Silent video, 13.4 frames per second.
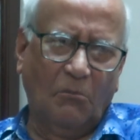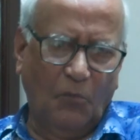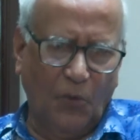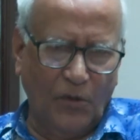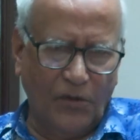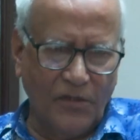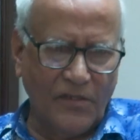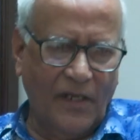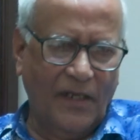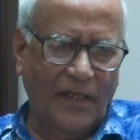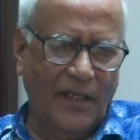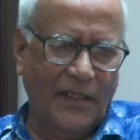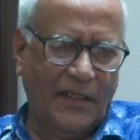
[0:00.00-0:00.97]
বলতে চাই
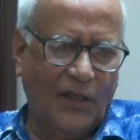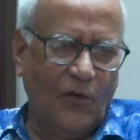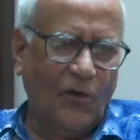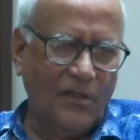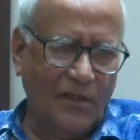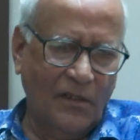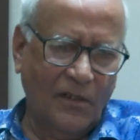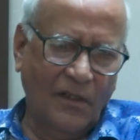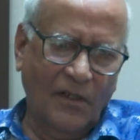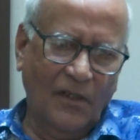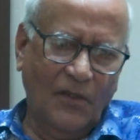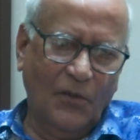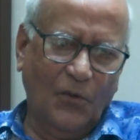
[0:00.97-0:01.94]
না এই কারণে যে
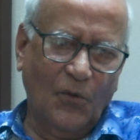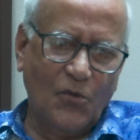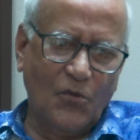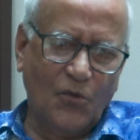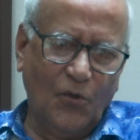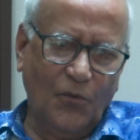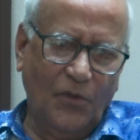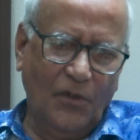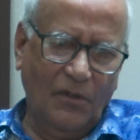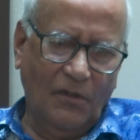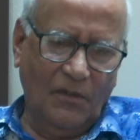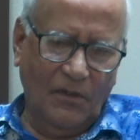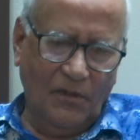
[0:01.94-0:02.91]
ওই ছবি
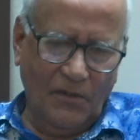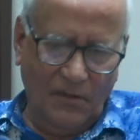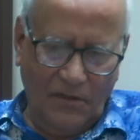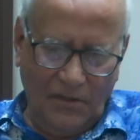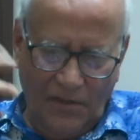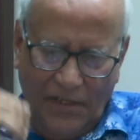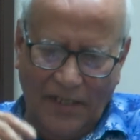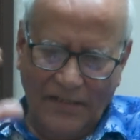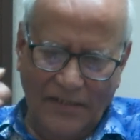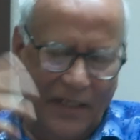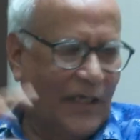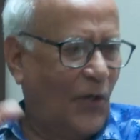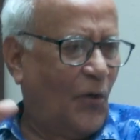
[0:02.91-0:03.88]
গান
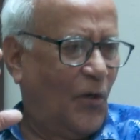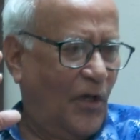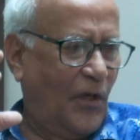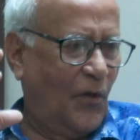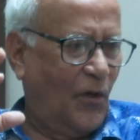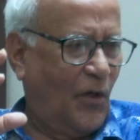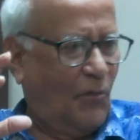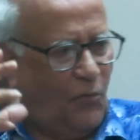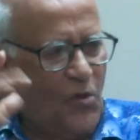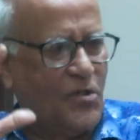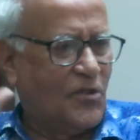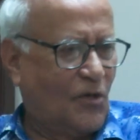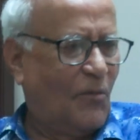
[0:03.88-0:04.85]
যে কারণে রেকর্ডিং
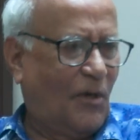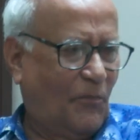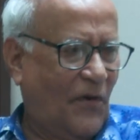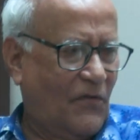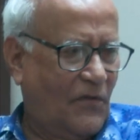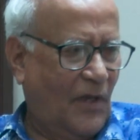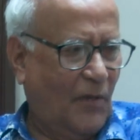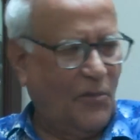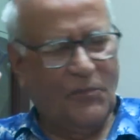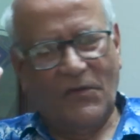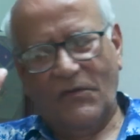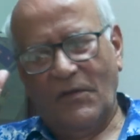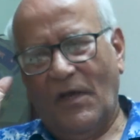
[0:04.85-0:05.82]
পয়সা তো আমরা পাইছি আমি
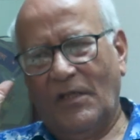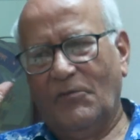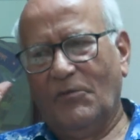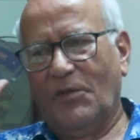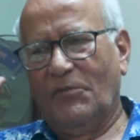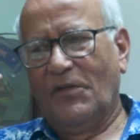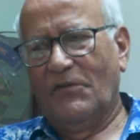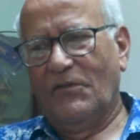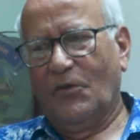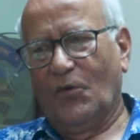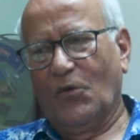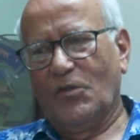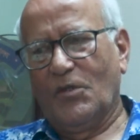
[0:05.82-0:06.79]
পাইছি হাদিভাই ভাই পাইছি
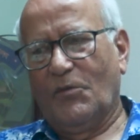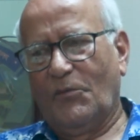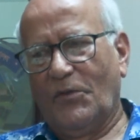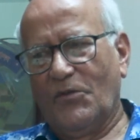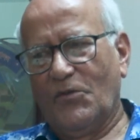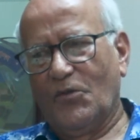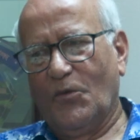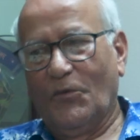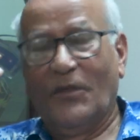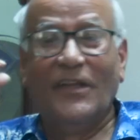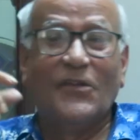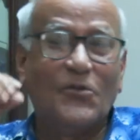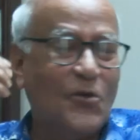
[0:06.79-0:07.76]
কনক চাপা পাইছি সবাই
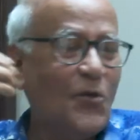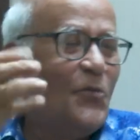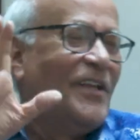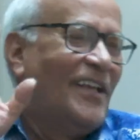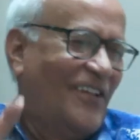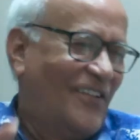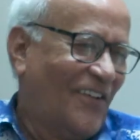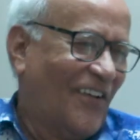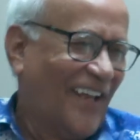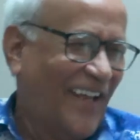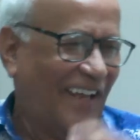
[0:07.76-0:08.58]
কিন্তু ছবি রিলিজ হয়নি